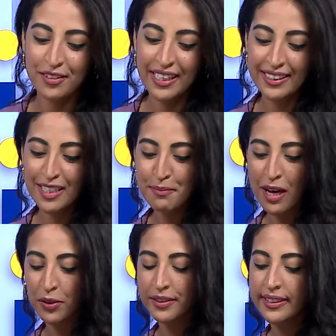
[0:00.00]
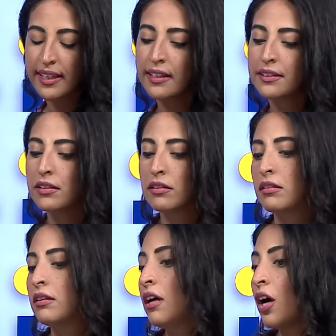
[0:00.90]
une henna marocaine.
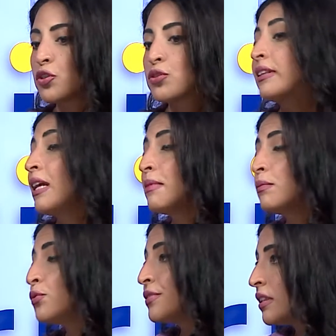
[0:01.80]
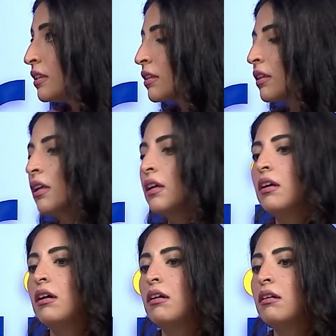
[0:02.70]
Euh, on chante la même musique,
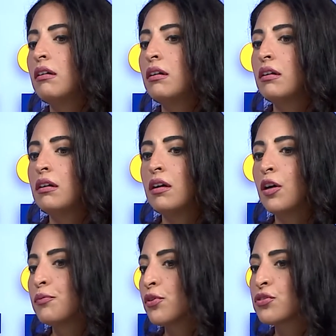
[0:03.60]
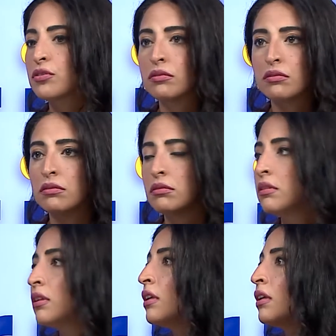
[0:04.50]
on mange
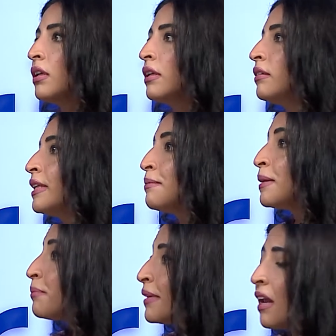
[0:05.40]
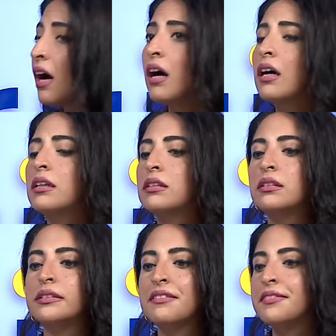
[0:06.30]
les mêmes plats.
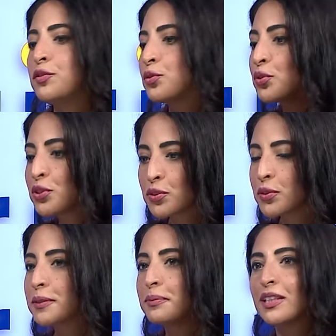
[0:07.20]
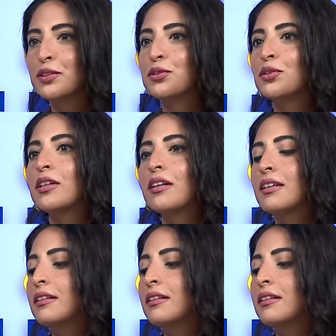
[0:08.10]
Mm. Il y avait du couscous, bien sûr.